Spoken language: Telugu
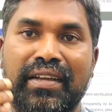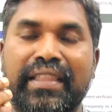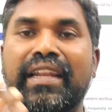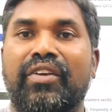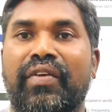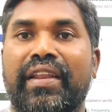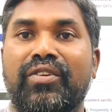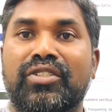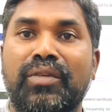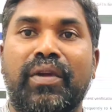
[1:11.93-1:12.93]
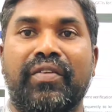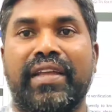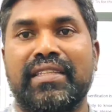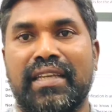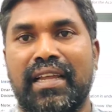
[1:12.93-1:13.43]
ఏదైనా క్వైరీ వస్తే మనం
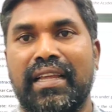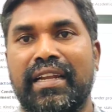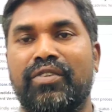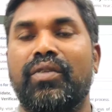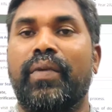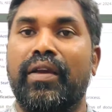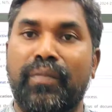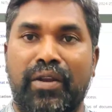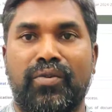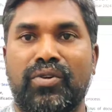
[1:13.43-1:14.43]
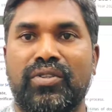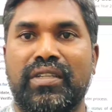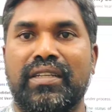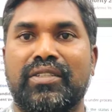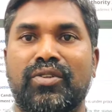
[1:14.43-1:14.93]
ఏం చేయాలి అనేటువంటి భయం మనకు
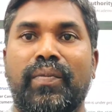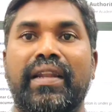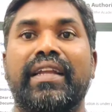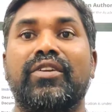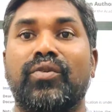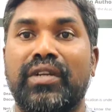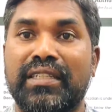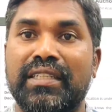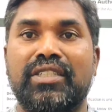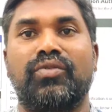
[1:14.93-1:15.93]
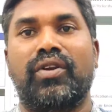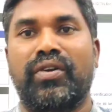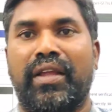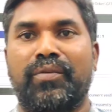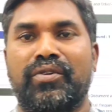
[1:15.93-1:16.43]
ఉంటుంది సో మనకి ట్వంటీ సిక్స్త్ వరకు
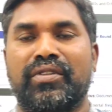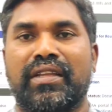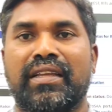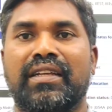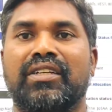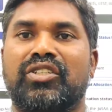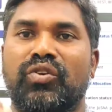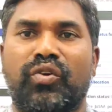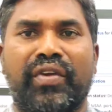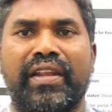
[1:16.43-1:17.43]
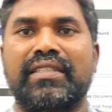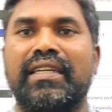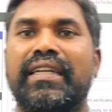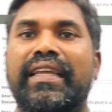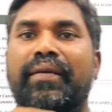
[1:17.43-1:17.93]
టైం ఉంటుంది సో క్వైరీస్
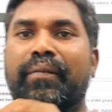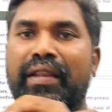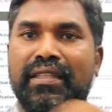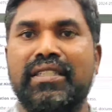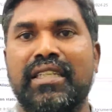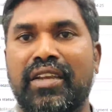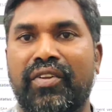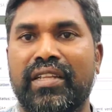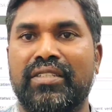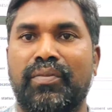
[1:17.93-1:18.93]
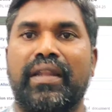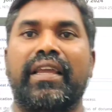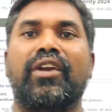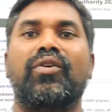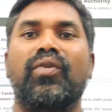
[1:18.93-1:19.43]
అంటే ఎమర్జెన్సీ క్వైరీస్ మనకి
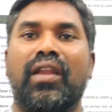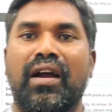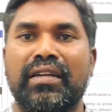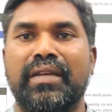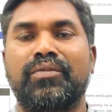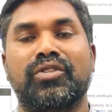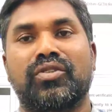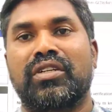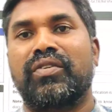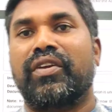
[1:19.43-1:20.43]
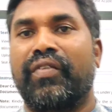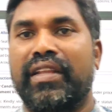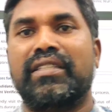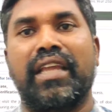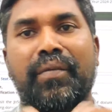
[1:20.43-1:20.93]
ఎక్కువ లాంగ్ టైం తీసుకునేటువంటి
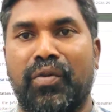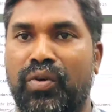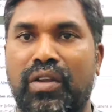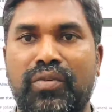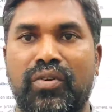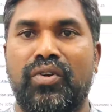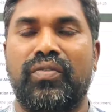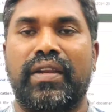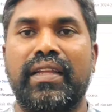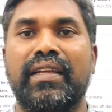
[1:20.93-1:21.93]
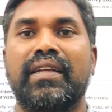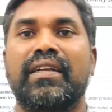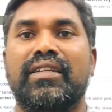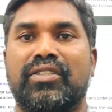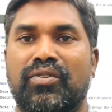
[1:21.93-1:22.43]
క్వైరీస్ ఏమీ ఉండవు డోంట్ వరీ
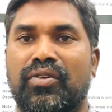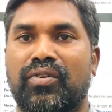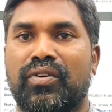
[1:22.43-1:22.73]
సో